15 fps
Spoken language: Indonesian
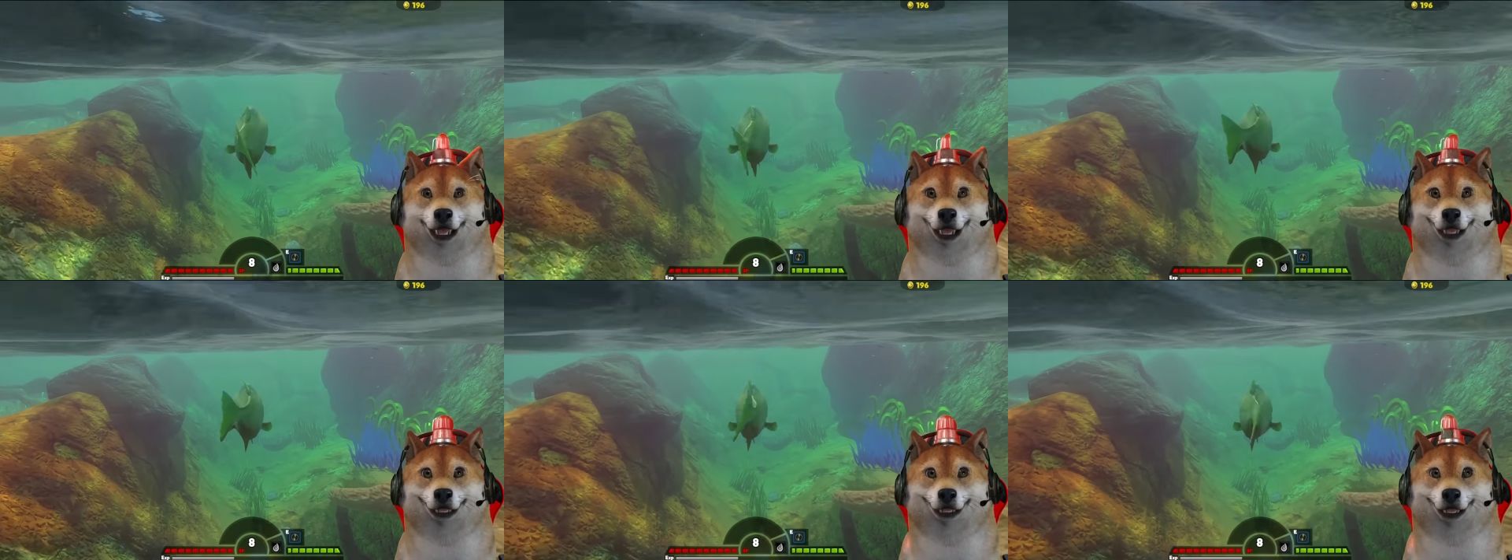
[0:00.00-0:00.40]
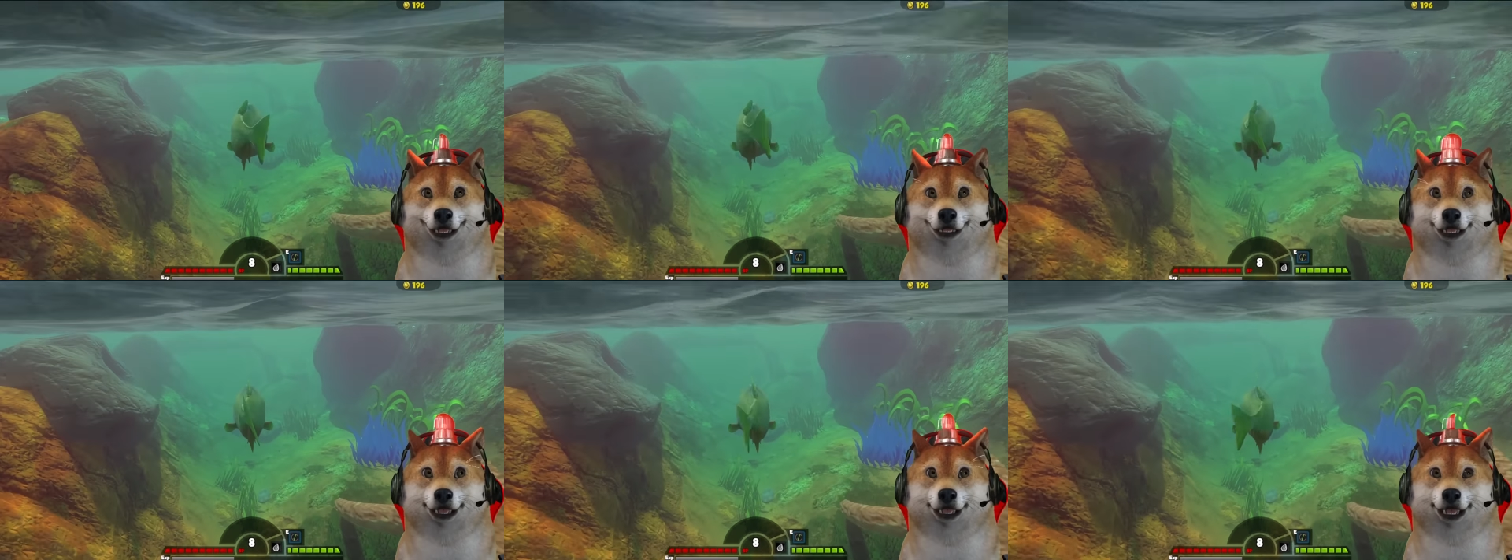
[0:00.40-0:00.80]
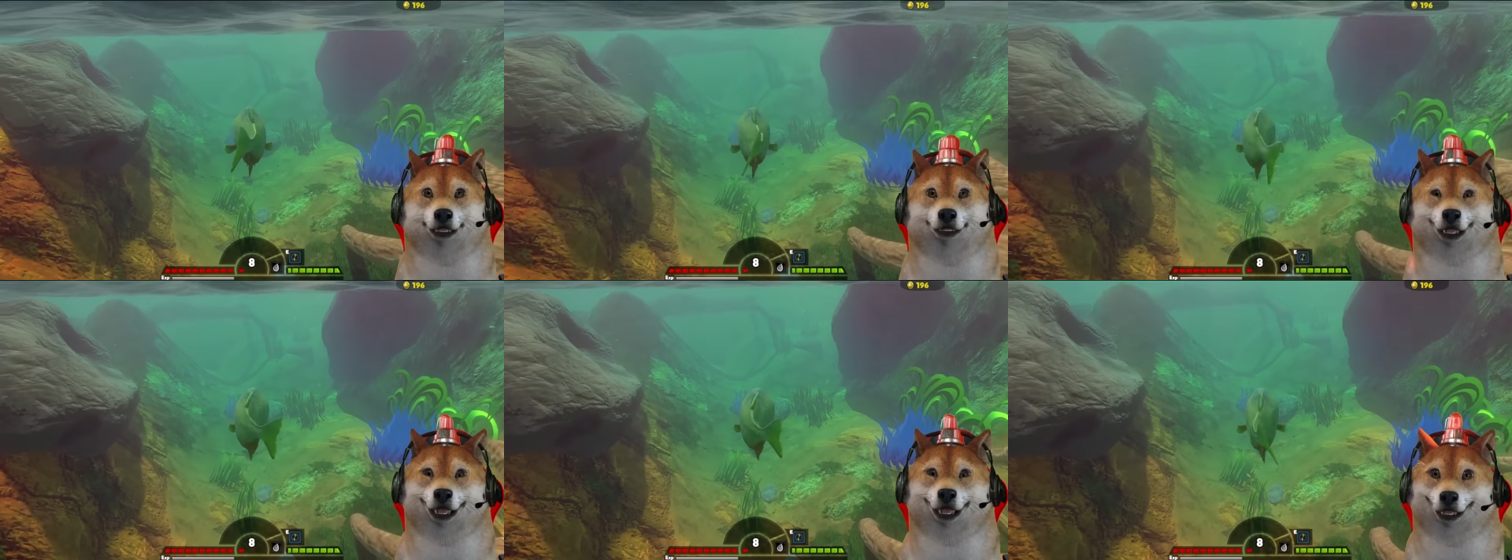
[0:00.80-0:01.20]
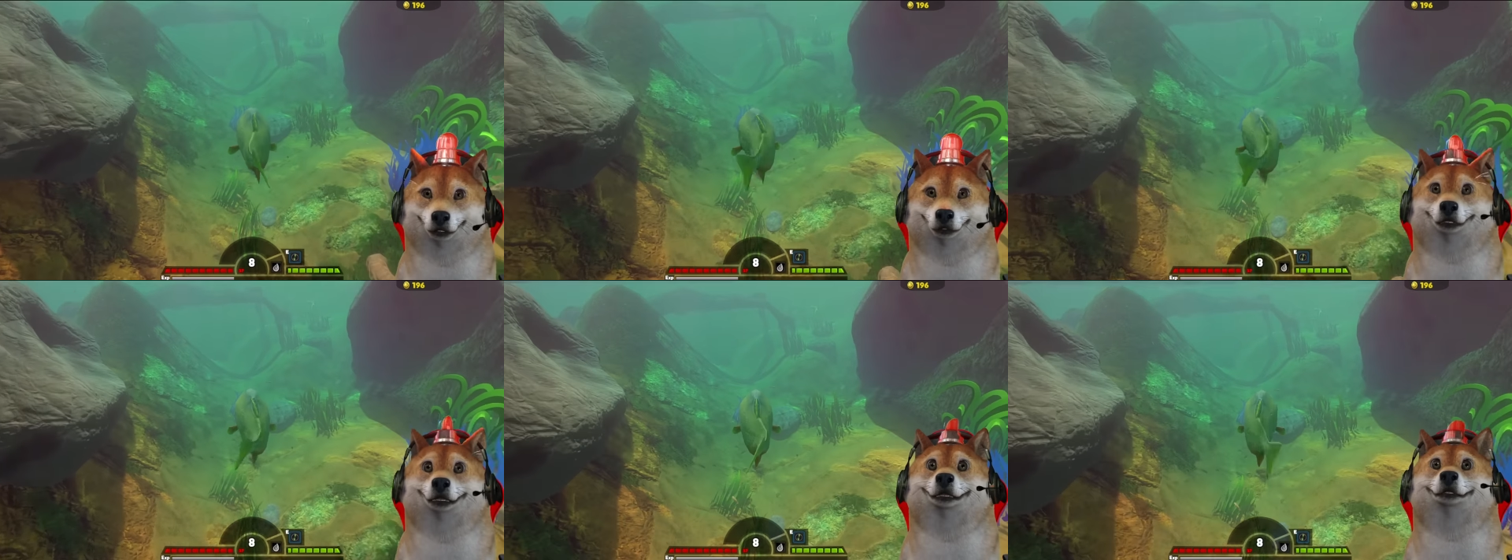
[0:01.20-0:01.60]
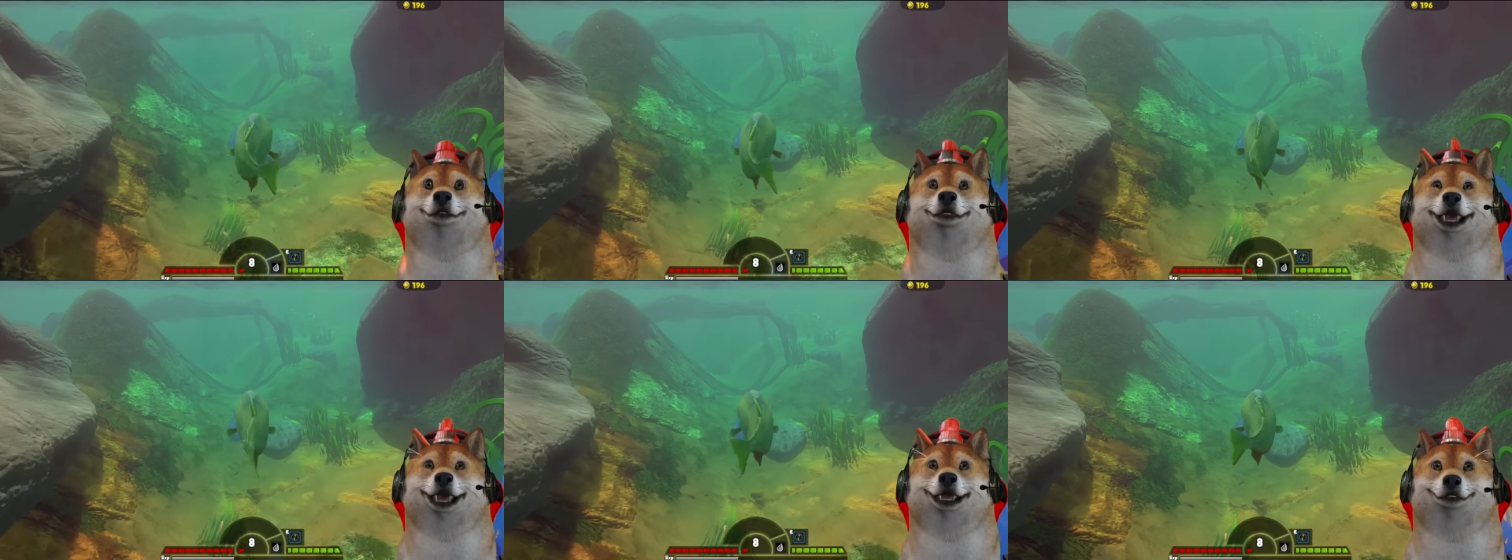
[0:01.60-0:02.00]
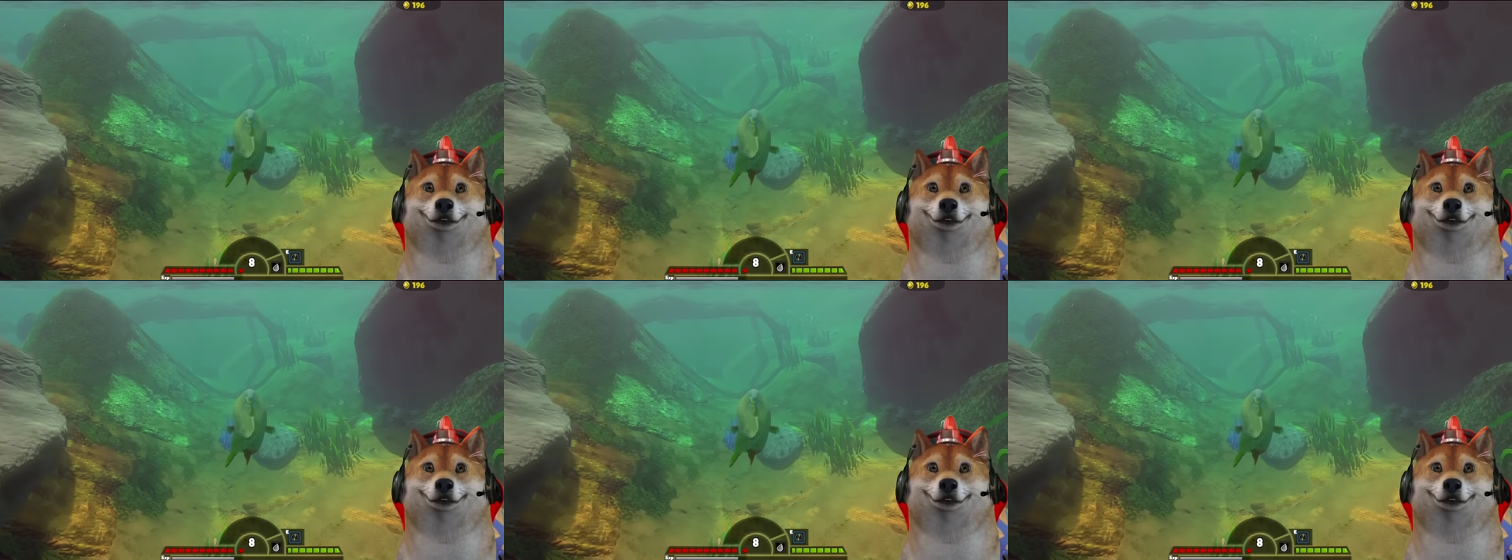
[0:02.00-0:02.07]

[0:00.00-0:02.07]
di sini sudah mencapai level